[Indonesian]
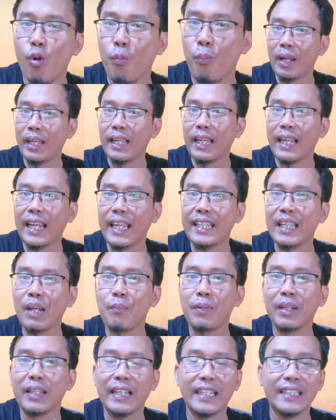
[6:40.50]
Upaya yang
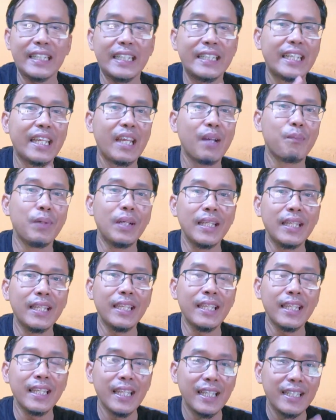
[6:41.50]
layak meningkatkan daya
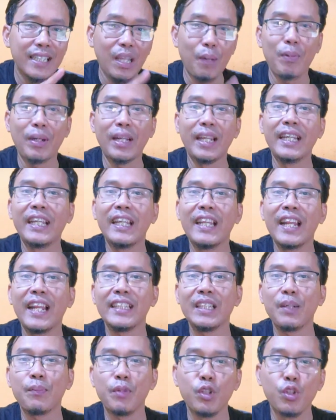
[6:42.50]
beli yang pada
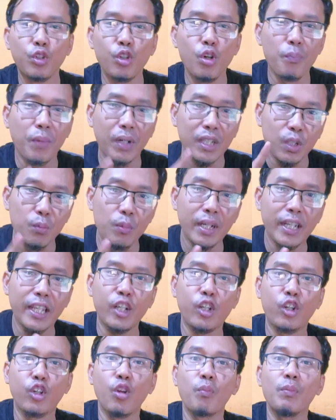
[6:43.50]
gilirannya mendukung pertumbuhan
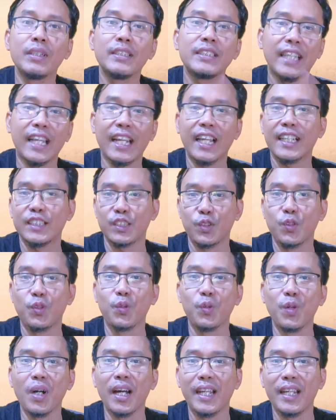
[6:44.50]
ekonomi secara
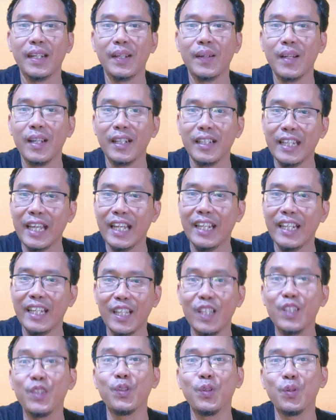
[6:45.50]
keseluruhan. Dan
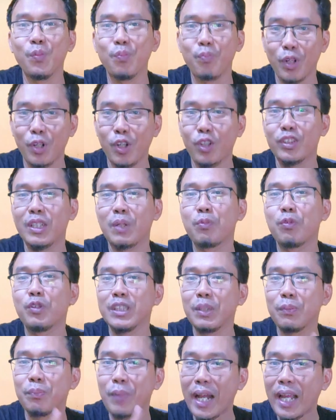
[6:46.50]
itu
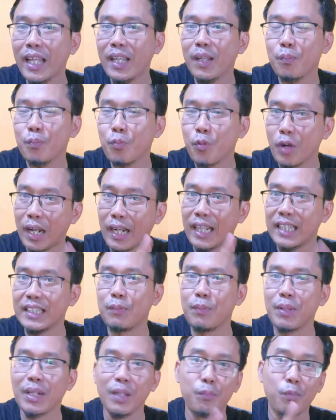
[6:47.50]
berkontribusi baik bukan
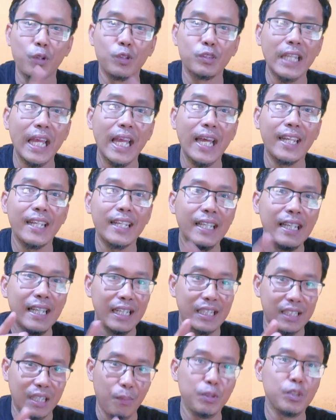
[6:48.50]
hanya bagi perusahaan,
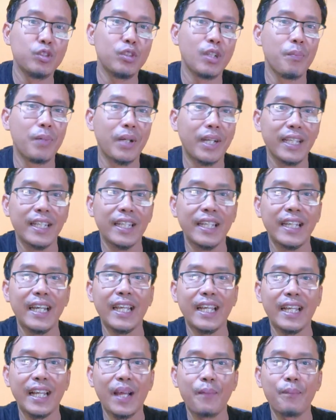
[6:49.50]
tapi juga bagi
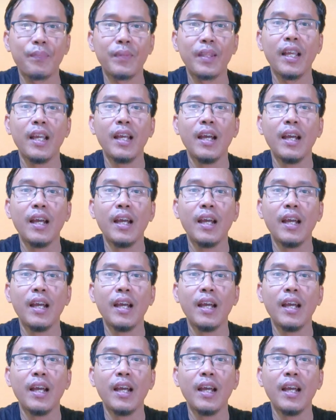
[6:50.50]
negara.